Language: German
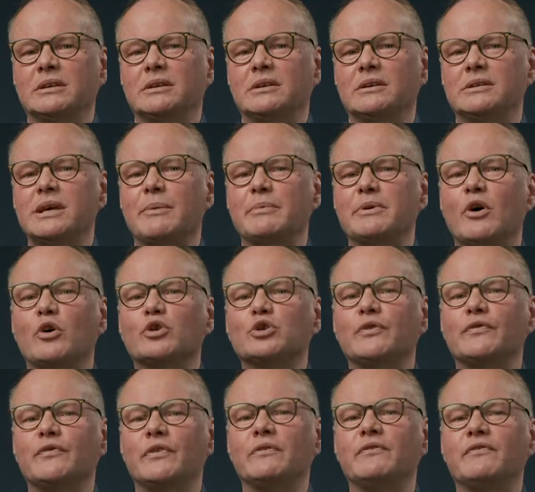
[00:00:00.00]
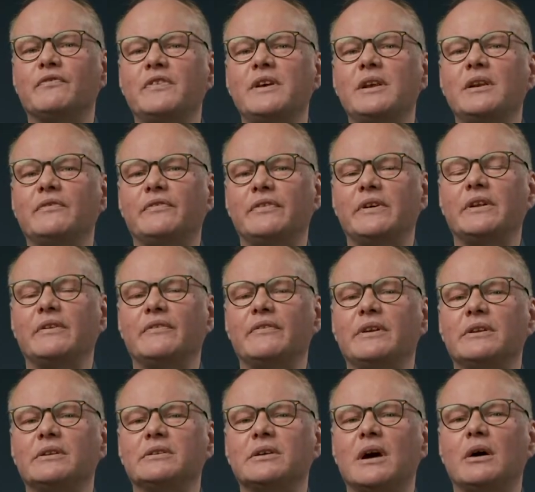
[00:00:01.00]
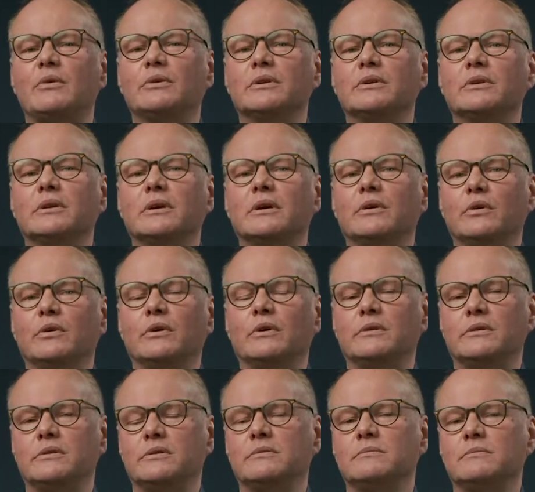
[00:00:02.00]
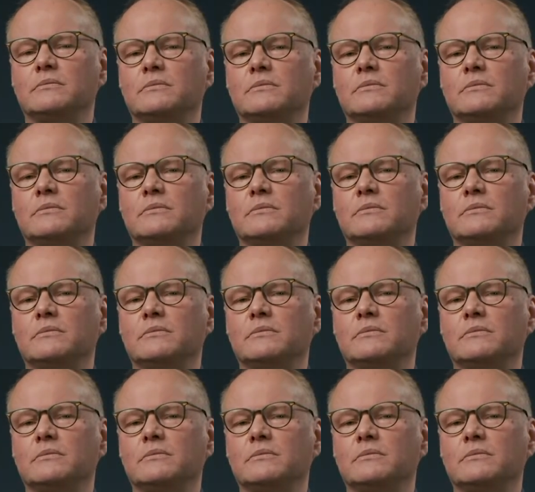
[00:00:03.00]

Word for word: Das habe ich auch schon von vielen, vielen, vielen Trauernden gehört.